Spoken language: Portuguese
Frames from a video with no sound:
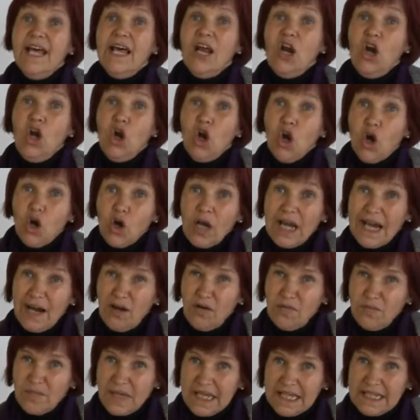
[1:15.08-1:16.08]

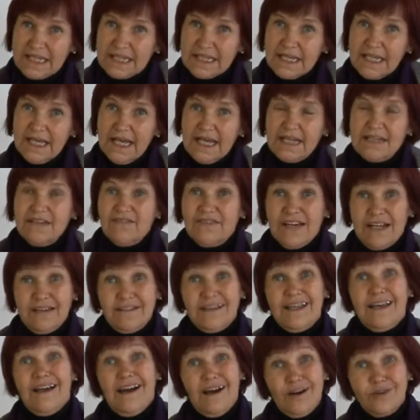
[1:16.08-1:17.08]
localmente a nivel
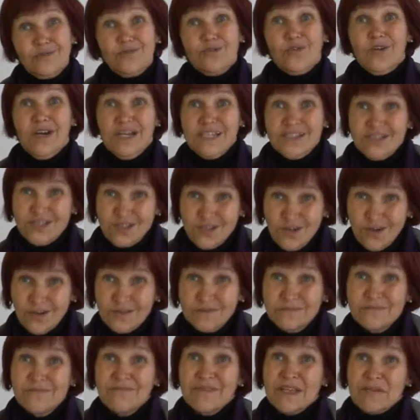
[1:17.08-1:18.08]
de autogestión